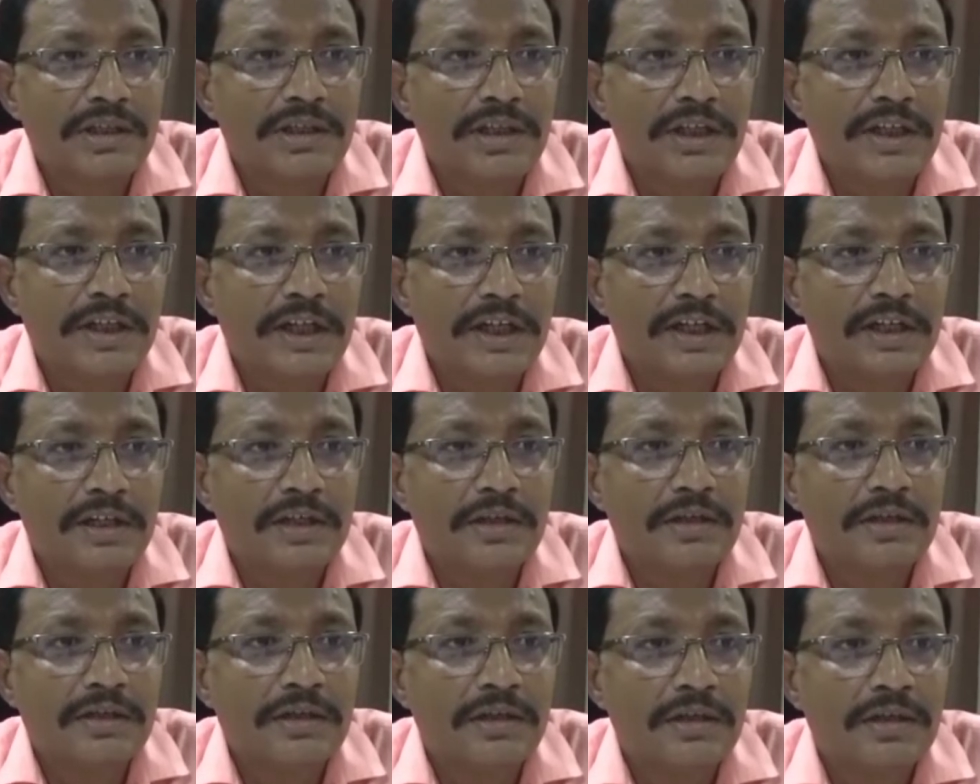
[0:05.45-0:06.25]
ক্রিকেট
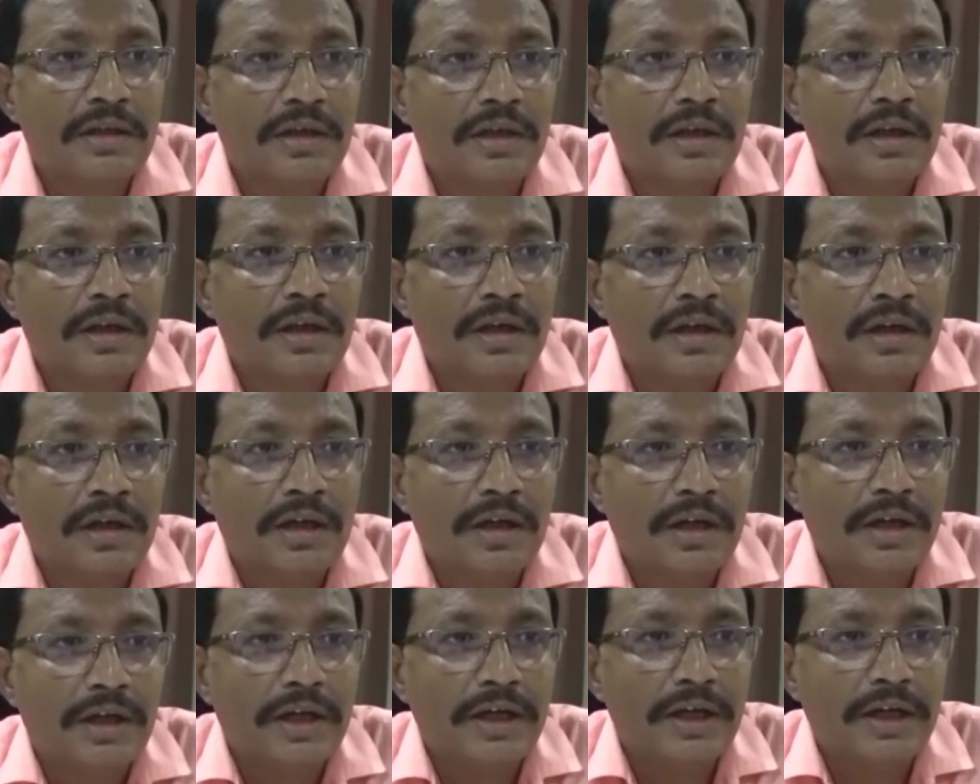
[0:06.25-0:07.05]

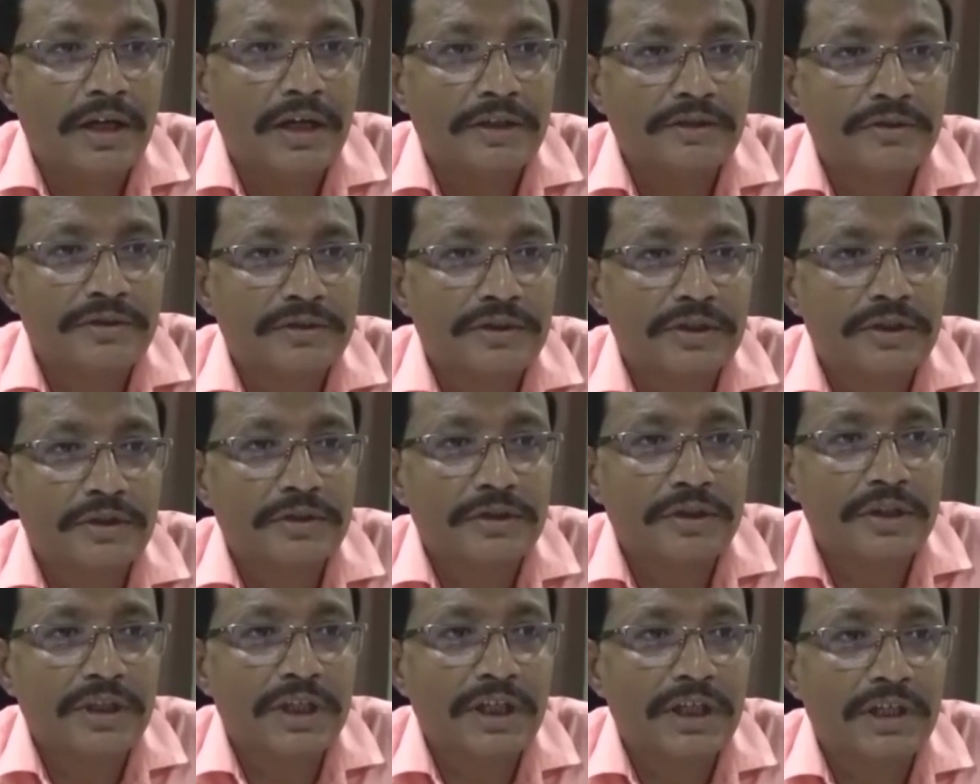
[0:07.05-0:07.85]

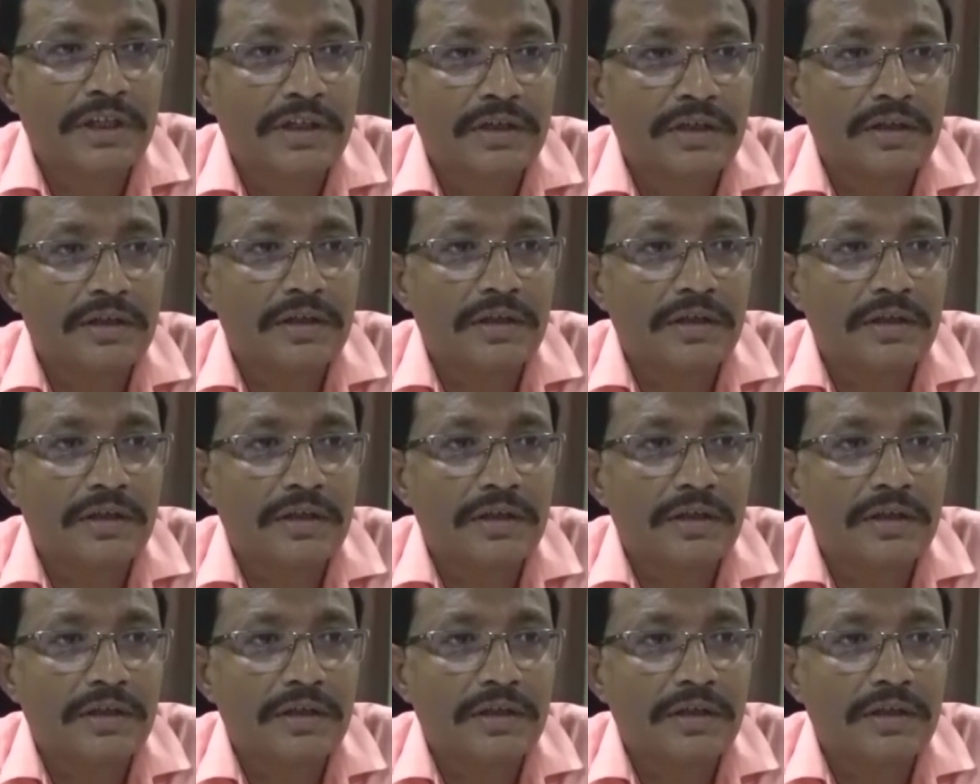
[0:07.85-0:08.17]
অ্যাসোসিয়েশনের